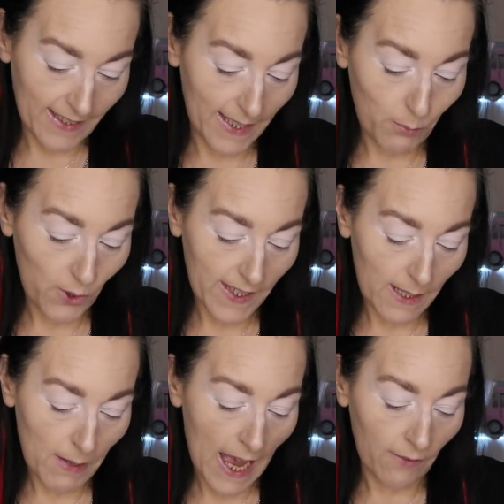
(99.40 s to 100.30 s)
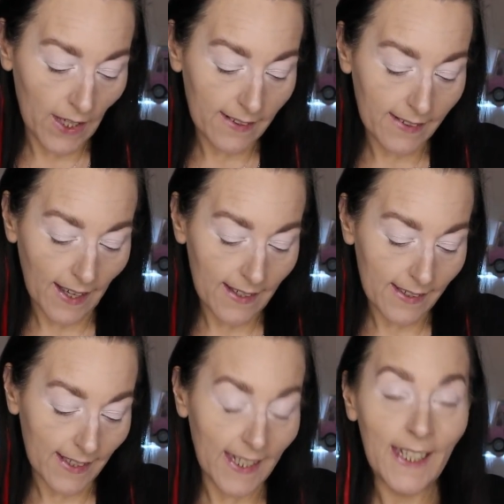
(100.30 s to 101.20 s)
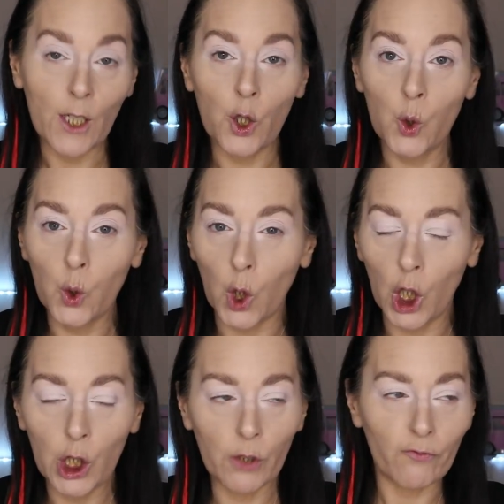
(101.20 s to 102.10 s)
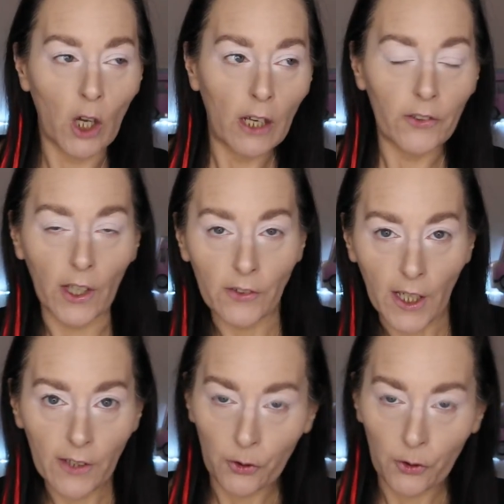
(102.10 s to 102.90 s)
si possible avec strass et couronne, voire certaines.